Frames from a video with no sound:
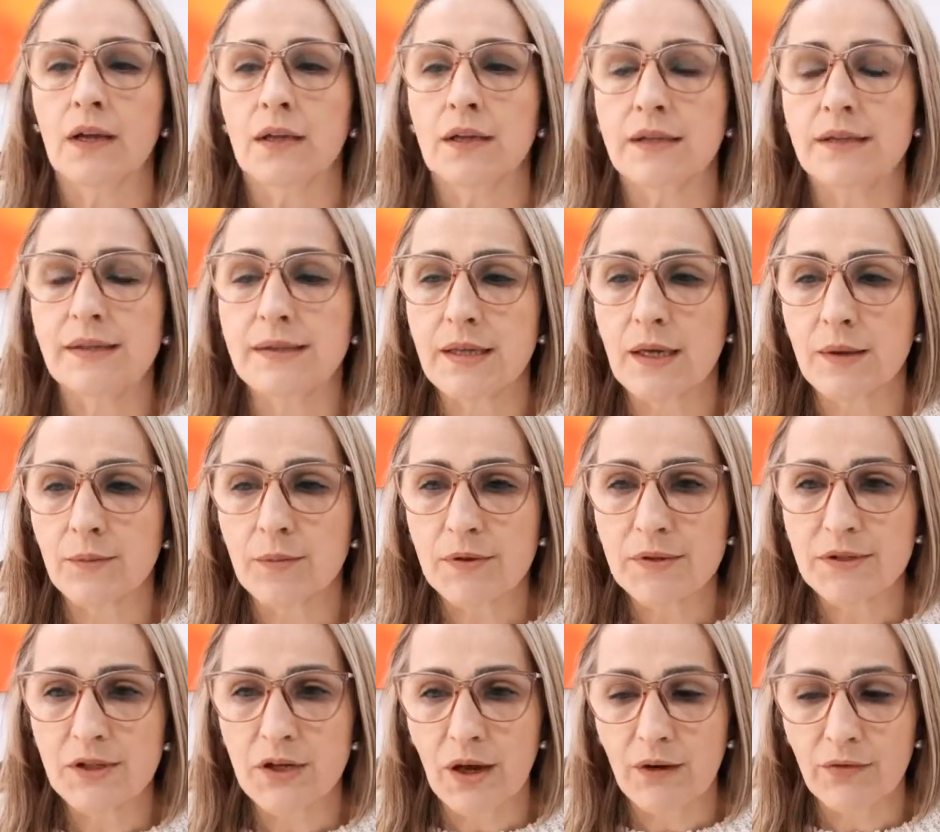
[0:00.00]

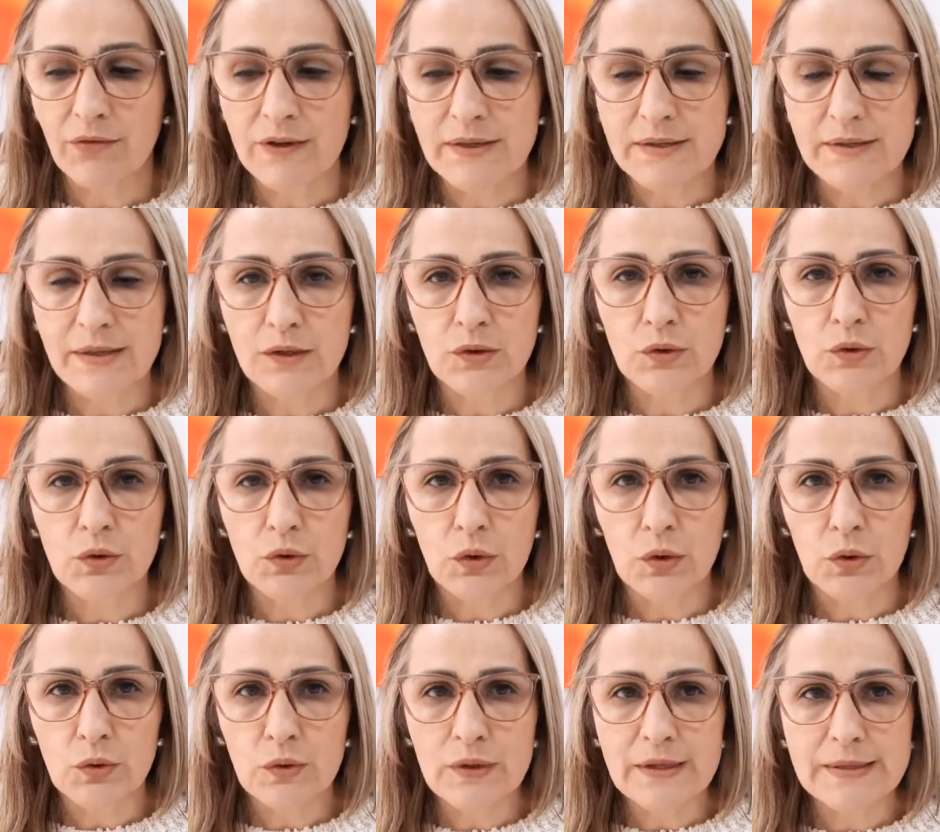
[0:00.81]
Estamos já fazendo
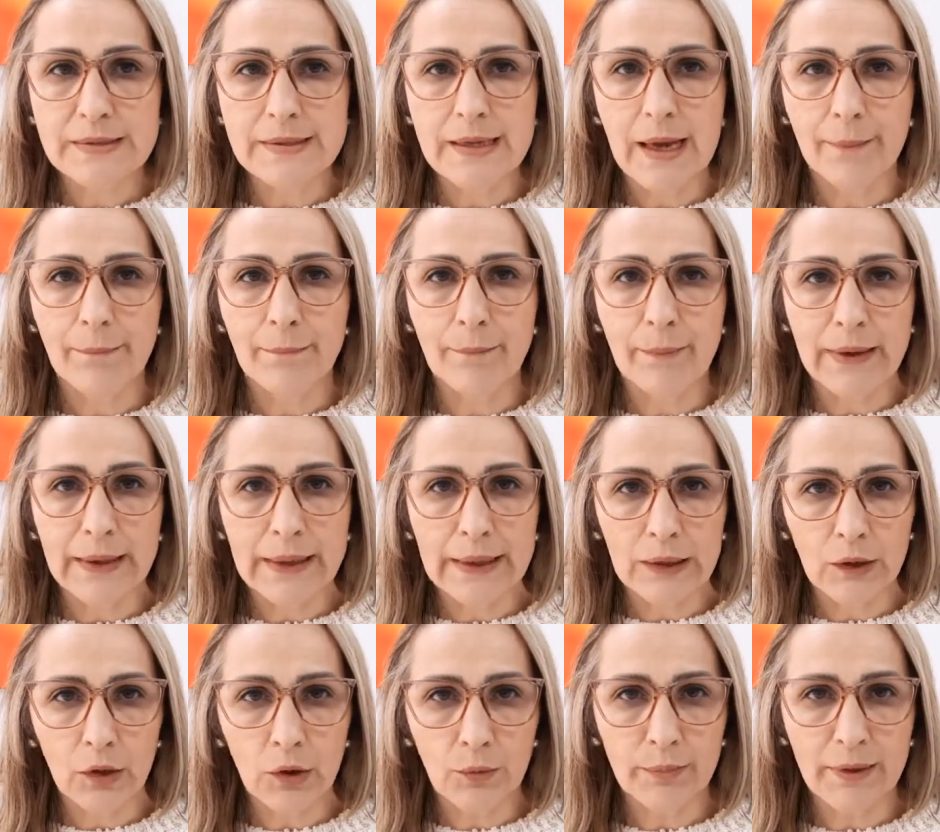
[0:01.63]
todo esse
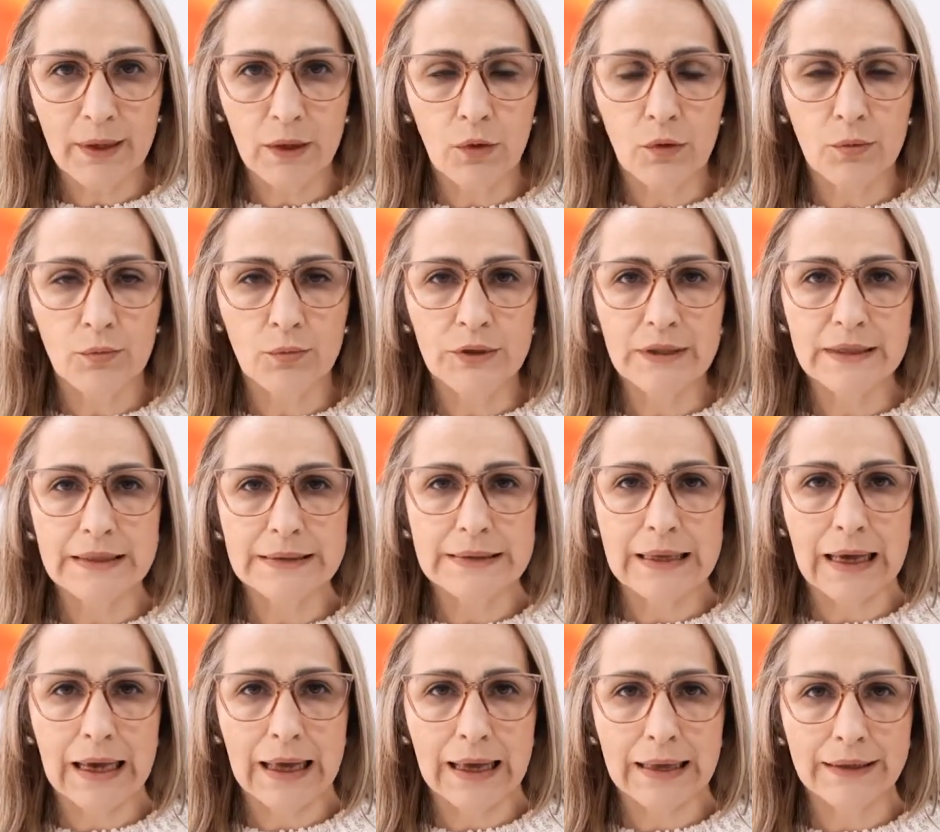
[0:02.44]
apelo para a
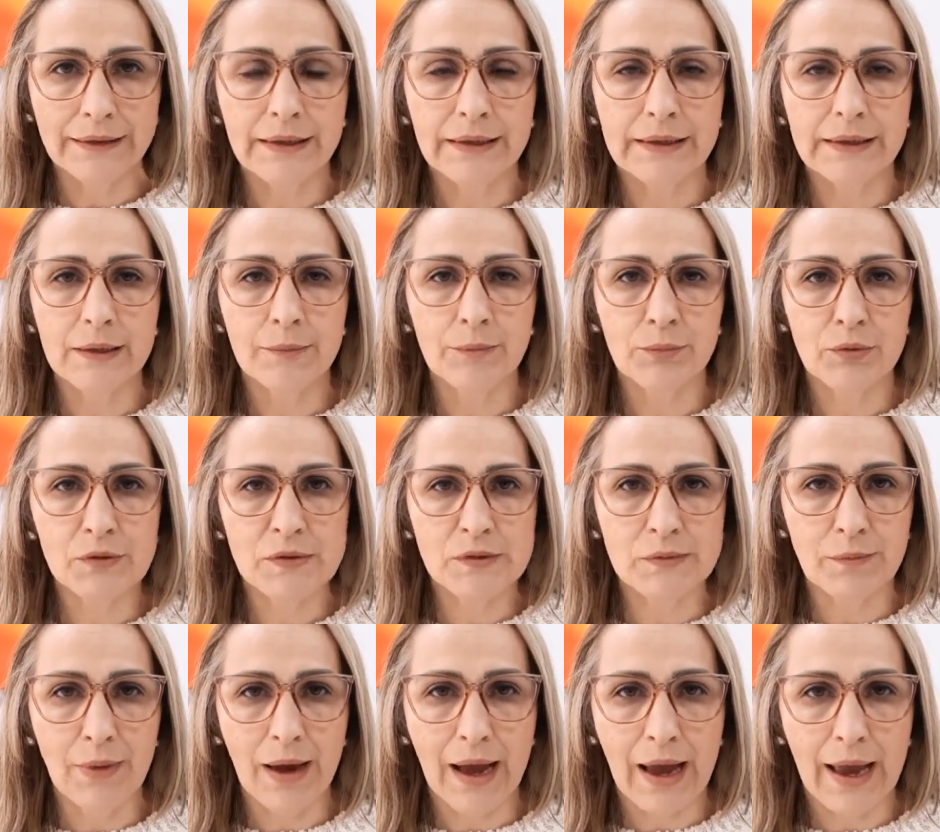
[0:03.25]
comunidade, ali para
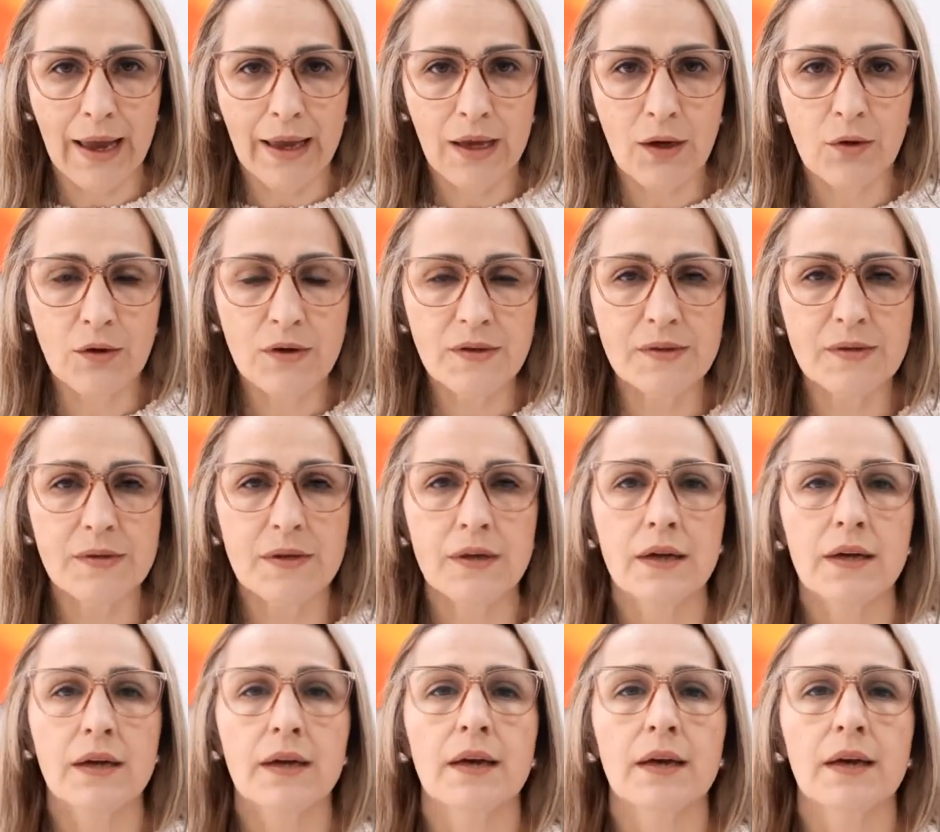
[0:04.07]
os bairros,